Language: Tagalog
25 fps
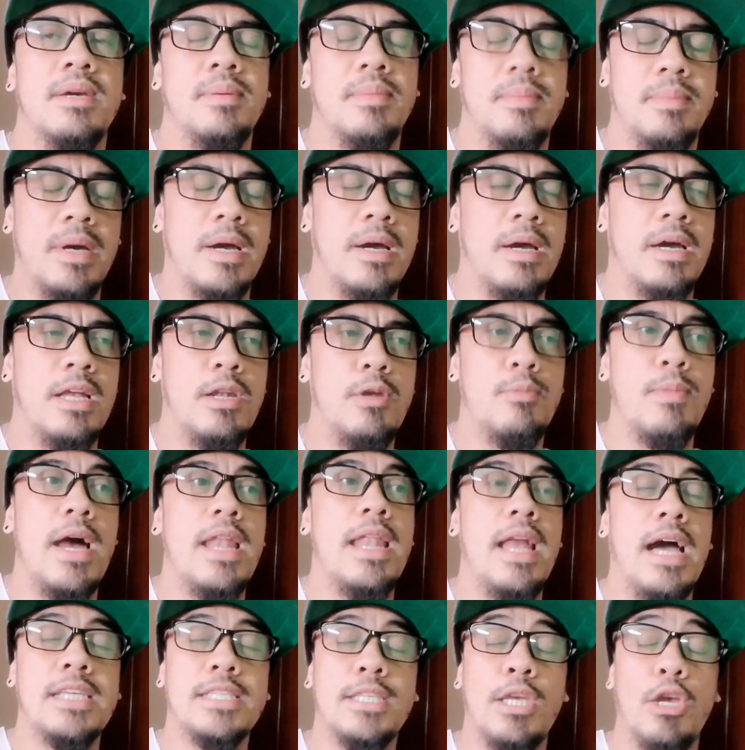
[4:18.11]
Uh,
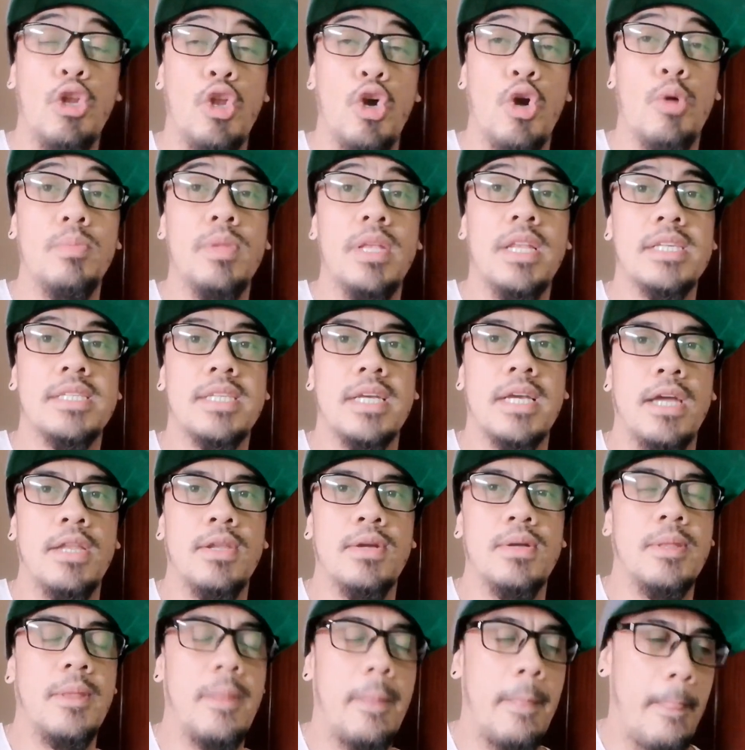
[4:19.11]
lumalakas yung loob nila sa
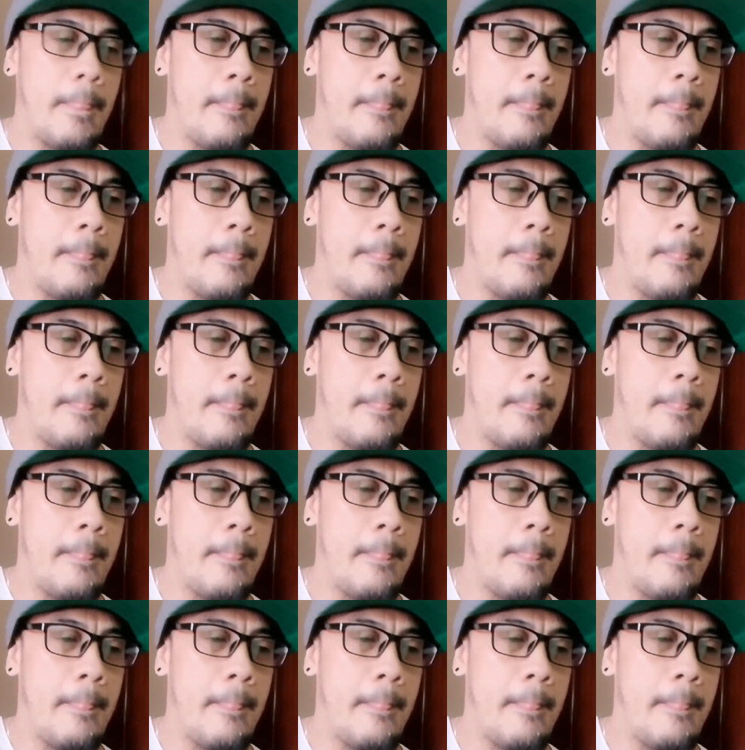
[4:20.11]
ganun.